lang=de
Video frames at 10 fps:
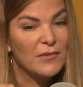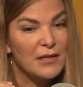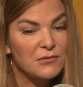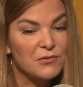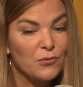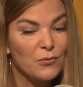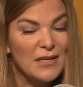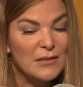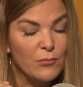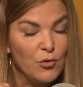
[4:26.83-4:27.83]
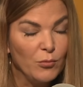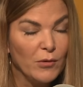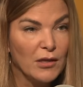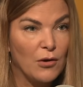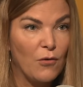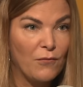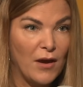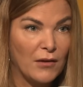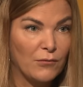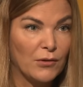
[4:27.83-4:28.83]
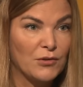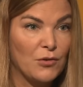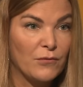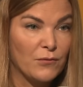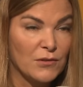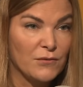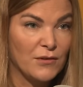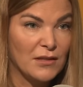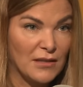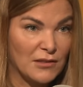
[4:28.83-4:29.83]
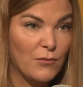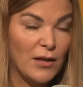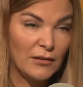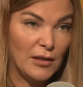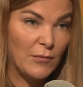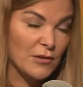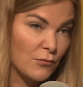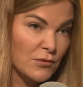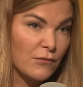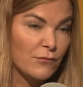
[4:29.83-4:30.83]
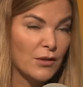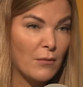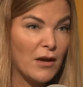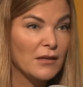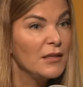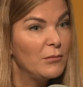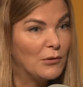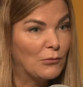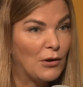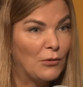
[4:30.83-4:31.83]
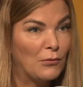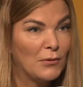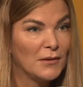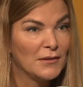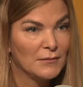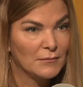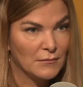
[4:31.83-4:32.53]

Testosteron ist im Übrigen auch verantwortlich auch für uns für den Sexual Sexualtrieb, also unsere wunderbare Libido auch. Heißt doch